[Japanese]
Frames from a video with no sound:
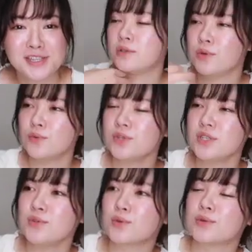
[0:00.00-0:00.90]
日本
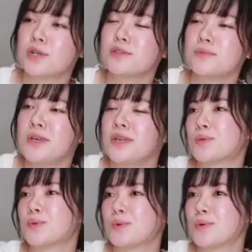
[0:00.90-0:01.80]
人の
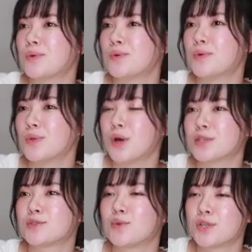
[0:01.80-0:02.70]
クラスメイトの
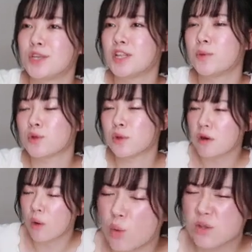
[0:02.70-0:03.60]
発音を聞いてもな
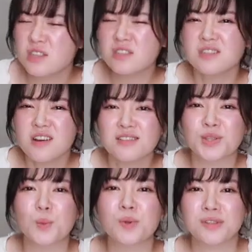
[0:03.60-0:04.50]
んか同じじゃ
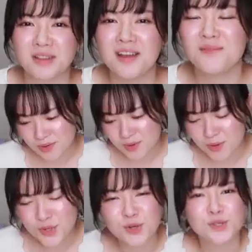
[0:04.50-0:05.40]
んって思ってね、
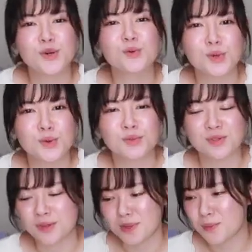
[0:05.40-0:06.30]
何が違うんだろうっ
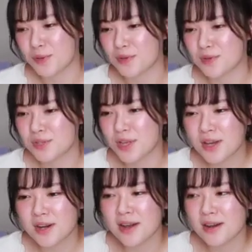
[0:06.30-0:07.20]
て、やっぱり
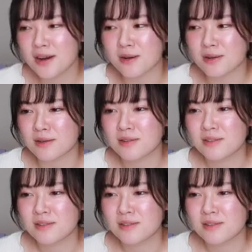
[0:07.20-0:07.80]
正解が